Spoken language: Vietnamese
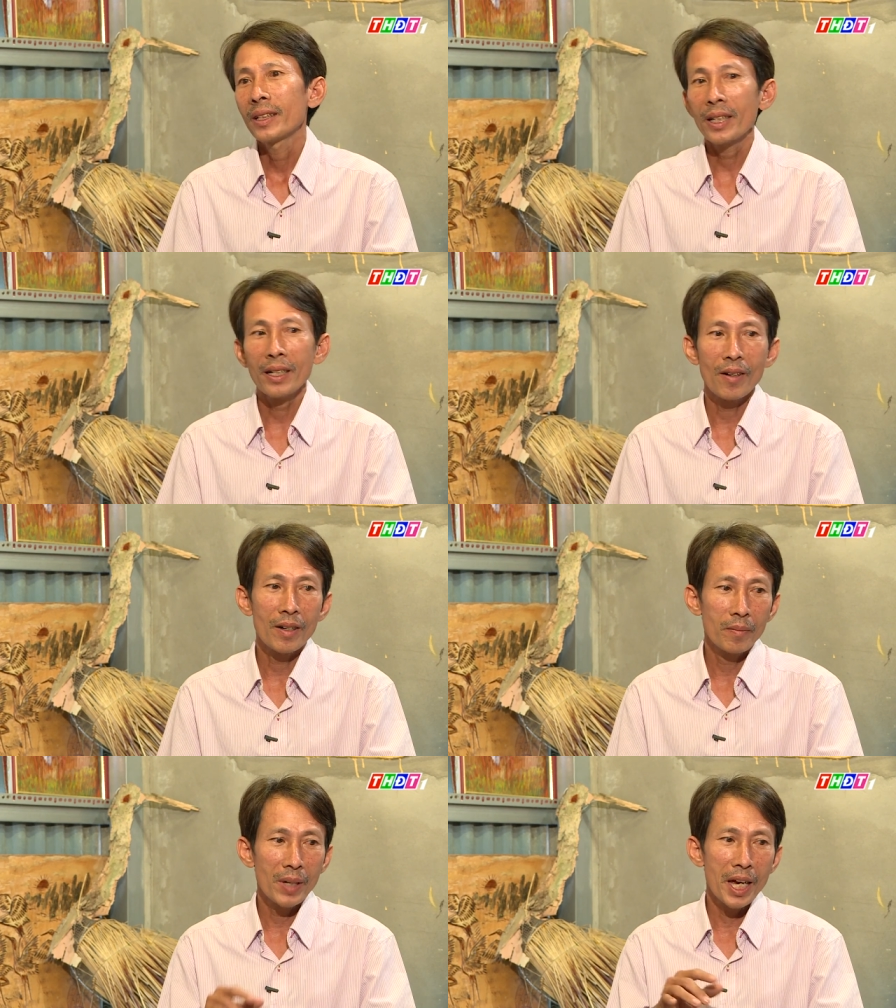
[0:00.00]
chứ
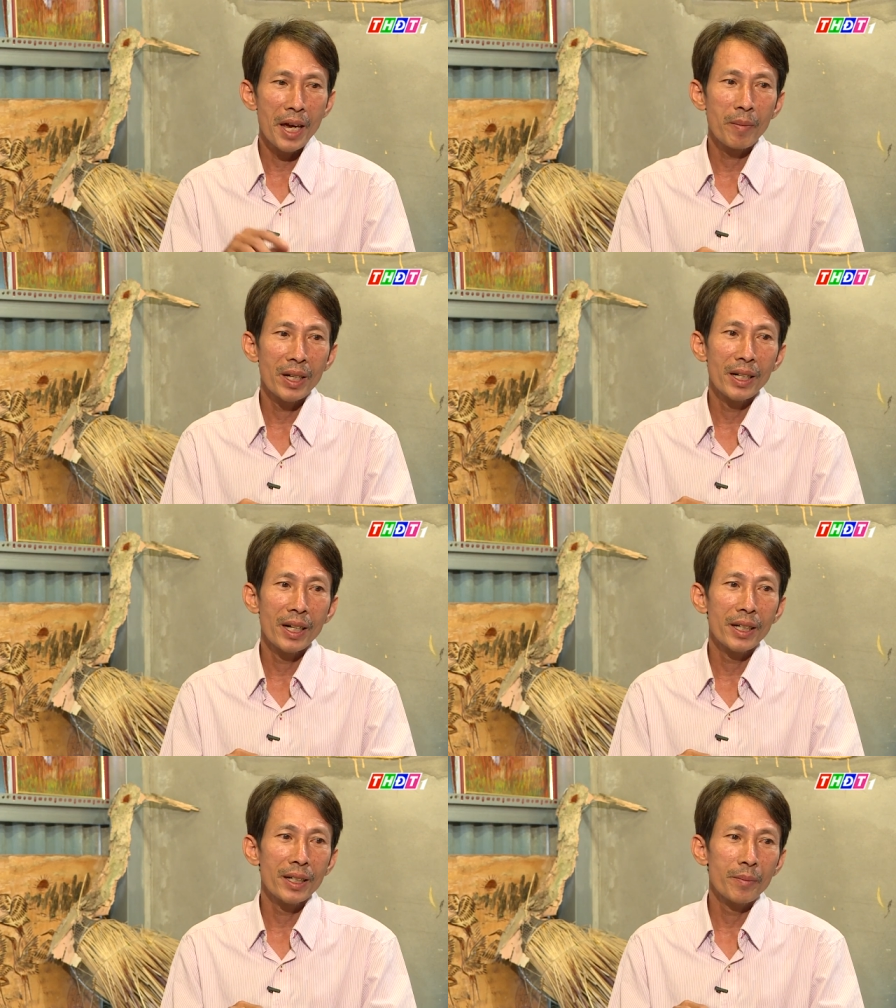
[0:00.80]
còn mấy em mà
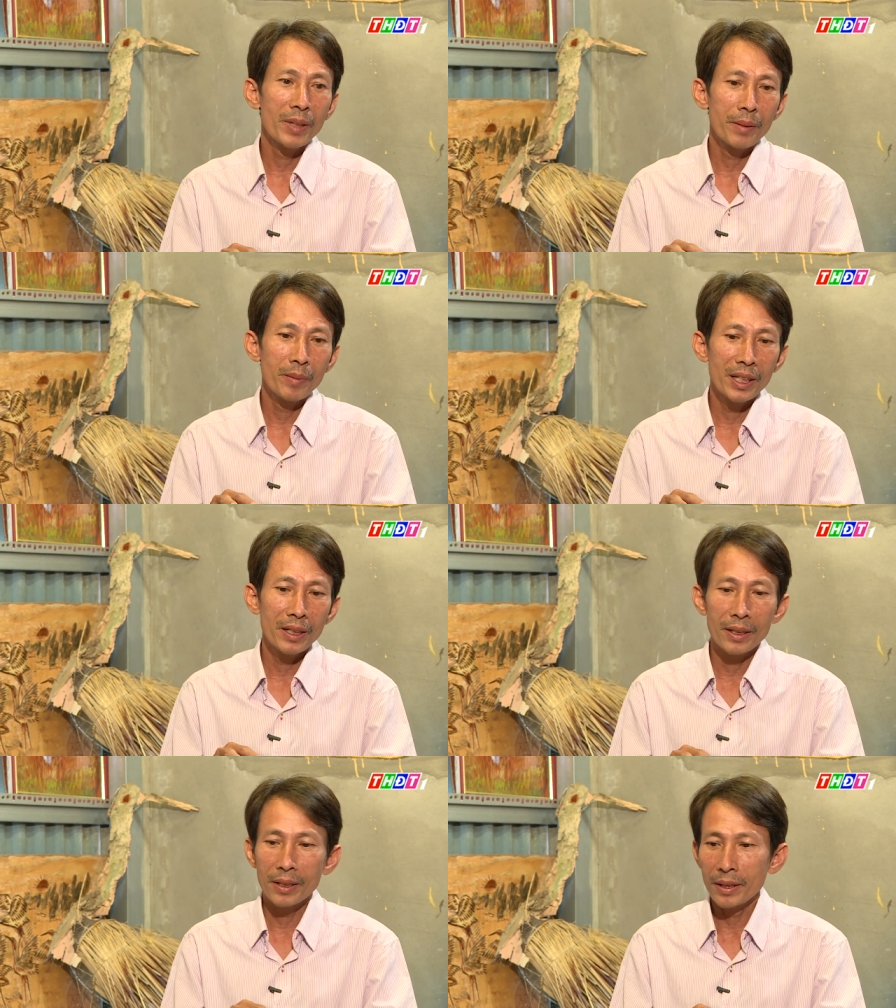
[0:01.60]
lại mà
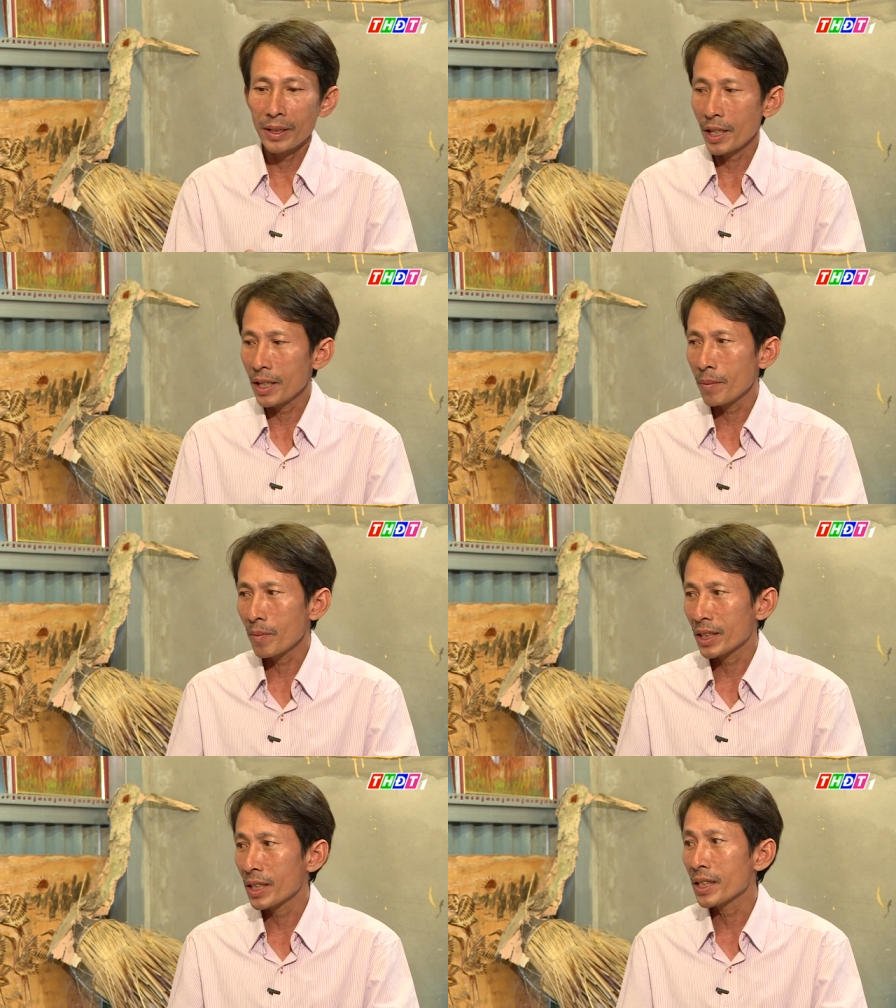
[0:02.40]
mình chỉ
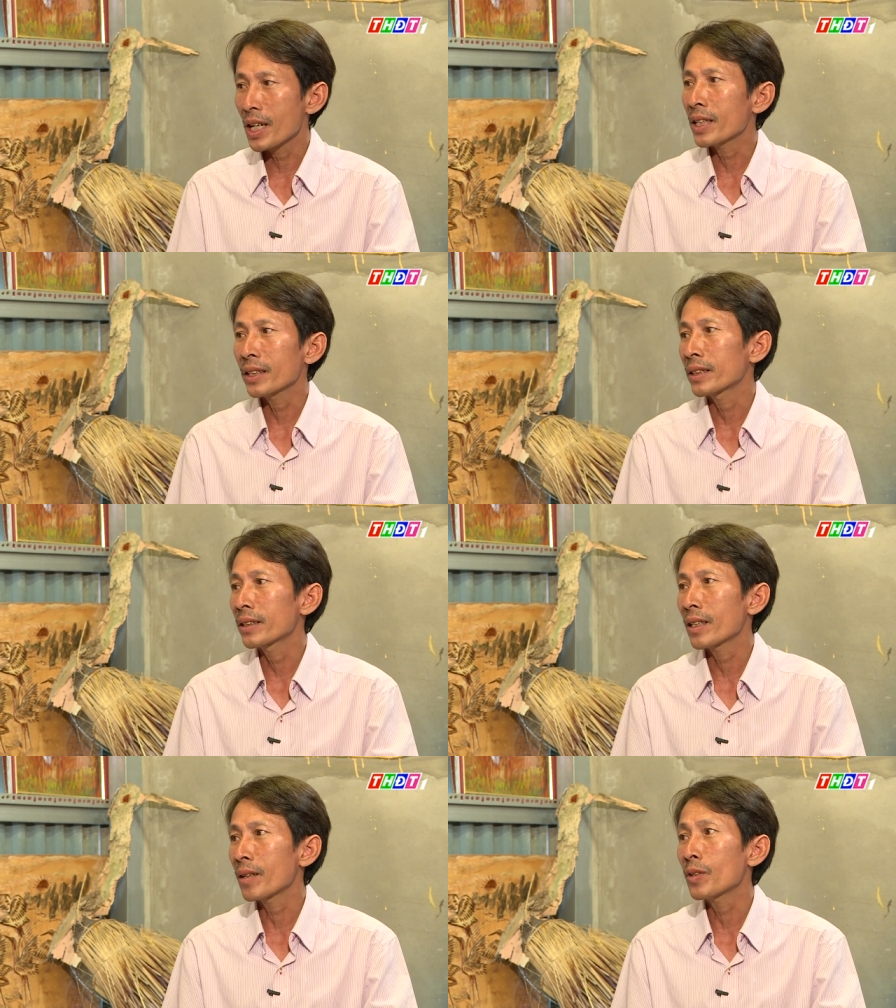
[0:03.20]
mà sơ sơ
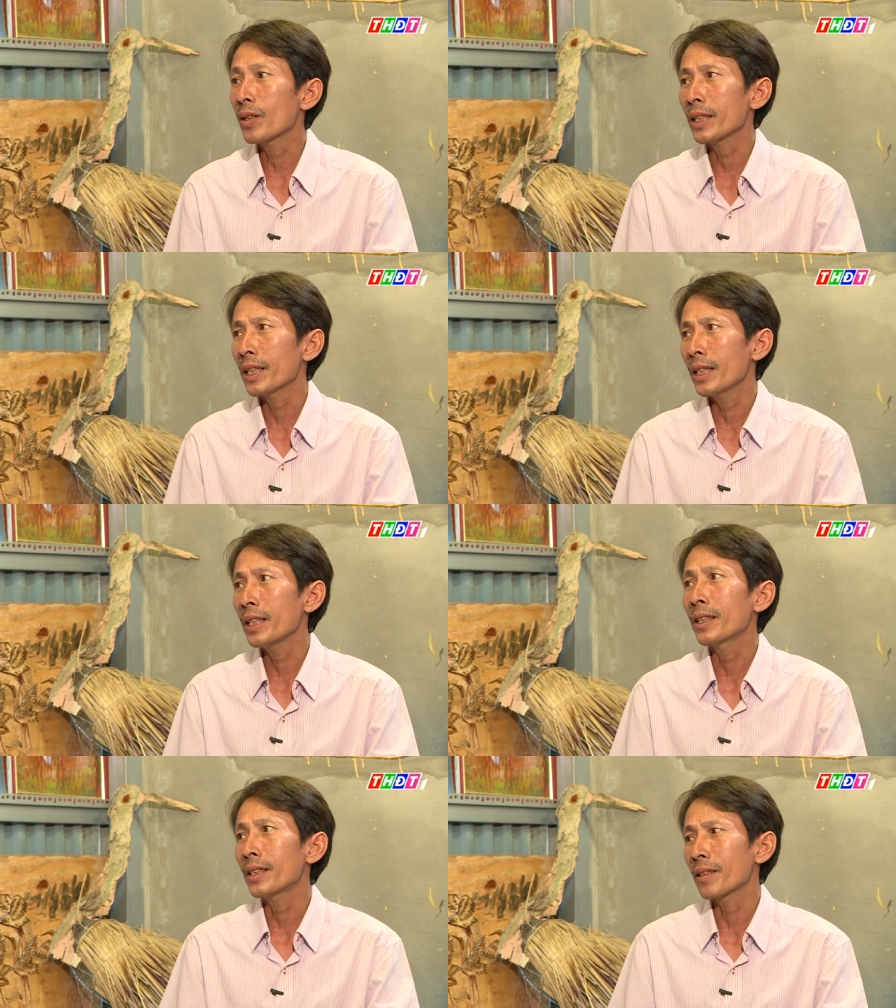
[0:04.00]
nó không có cái
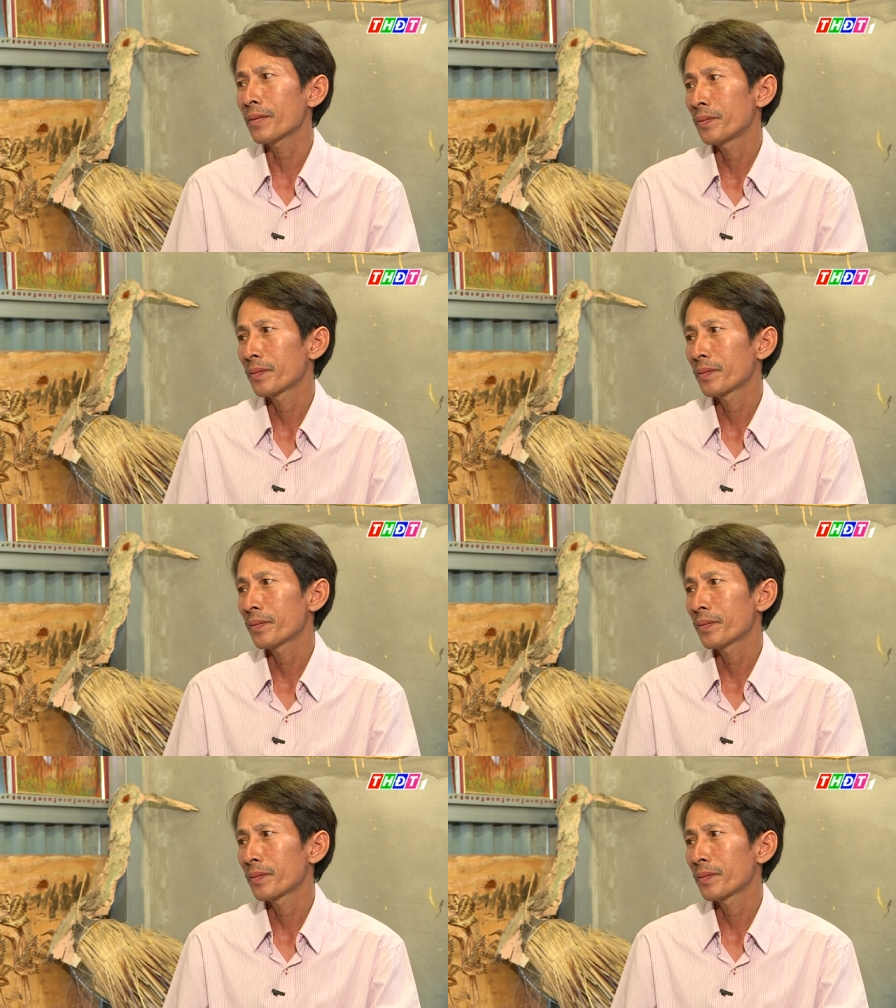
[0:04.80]
ý tưởng đâu.